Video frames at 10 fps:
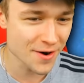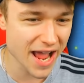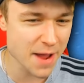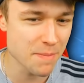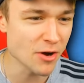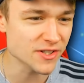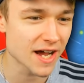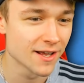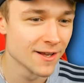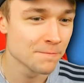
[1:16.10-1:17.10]
Junge, ey
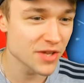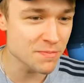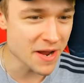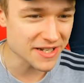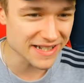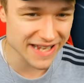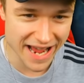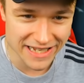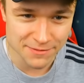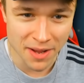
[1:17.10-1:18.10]
Bowser, ich möchte jetzt
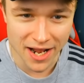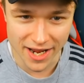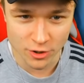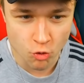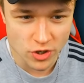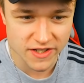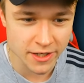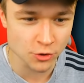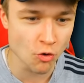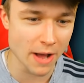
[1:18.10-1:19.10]
erstmal ein cooles
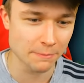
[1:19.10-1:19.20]
Intro